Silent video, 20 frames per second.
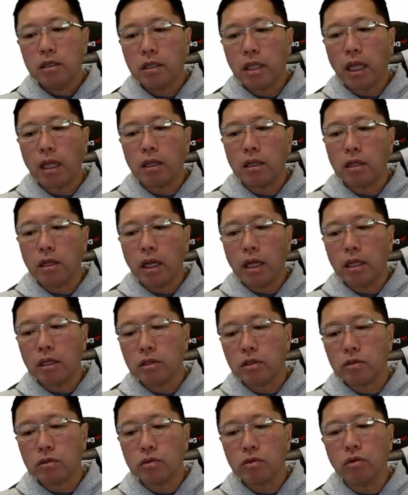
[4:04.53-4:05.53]
で、
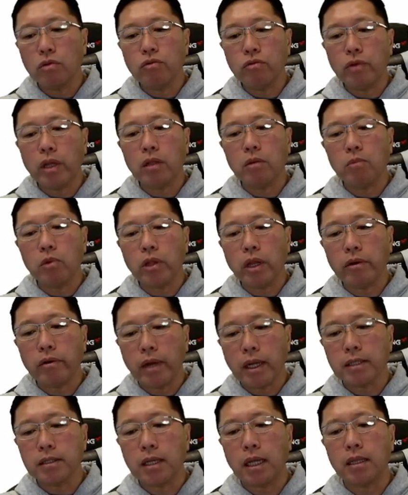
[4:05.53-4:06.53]
えー、その上のモデル
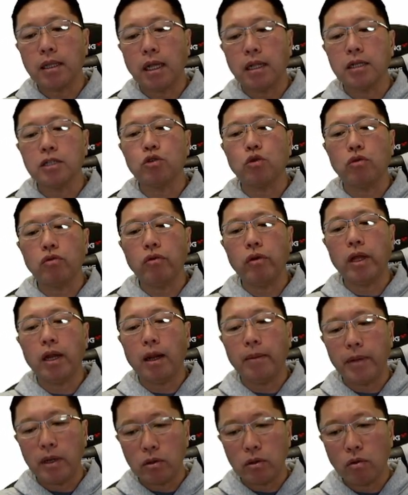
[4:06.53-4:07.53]
が全7色を選
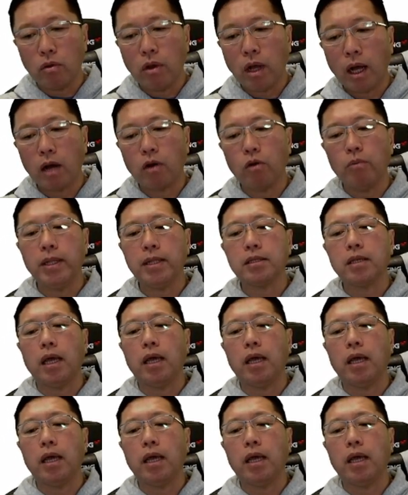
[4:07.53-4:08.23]
べると。あ、ごめんなさい。